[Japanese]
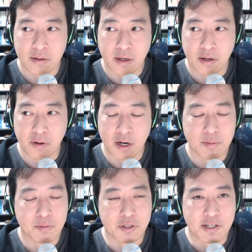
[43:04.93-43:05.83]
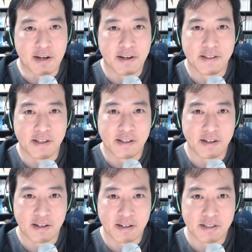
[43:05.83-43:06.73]
あのアラブ文字が入っていた
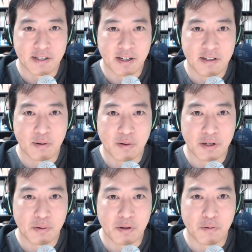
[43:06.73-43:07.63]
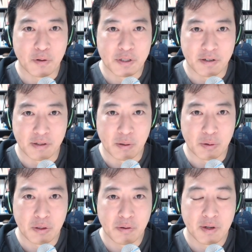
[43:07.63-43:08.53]
りなんかしてなんでこんな人がフォローしてるんだろ
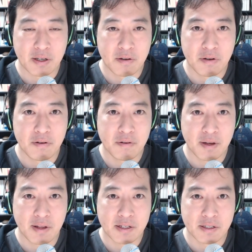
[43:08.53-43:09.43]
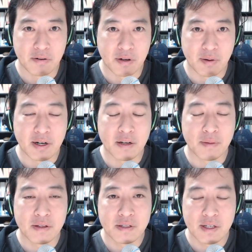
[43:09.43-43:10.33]
うっていうのが急に増え出してるのが分かり
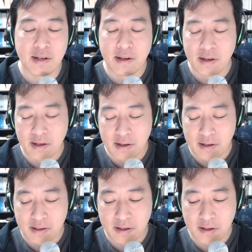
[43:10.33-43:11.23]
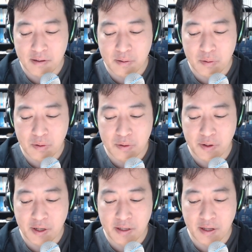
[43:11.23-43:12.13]
ますし大体そのそ
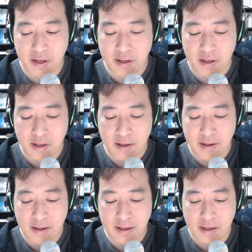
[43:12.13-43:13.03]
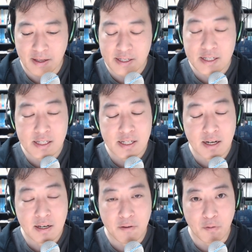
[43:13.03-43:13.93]
こら辺で、えー、1日
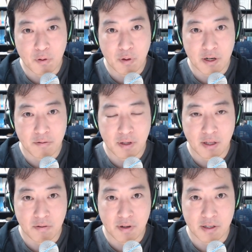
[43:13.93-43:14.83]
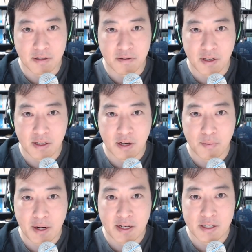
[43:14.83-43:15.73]
何人フォロワーが増えてるのかっていうデータを
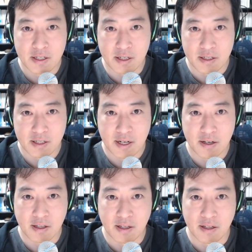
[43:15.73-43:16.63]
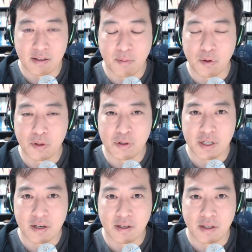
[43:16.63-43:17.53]
毎日仕掛けてですね没頭仕
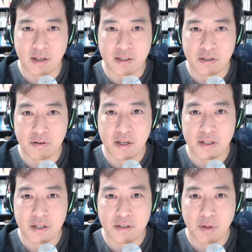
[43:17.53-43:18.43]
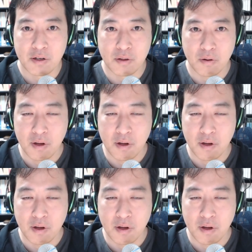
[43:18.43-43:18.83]
掛けて集計し始めると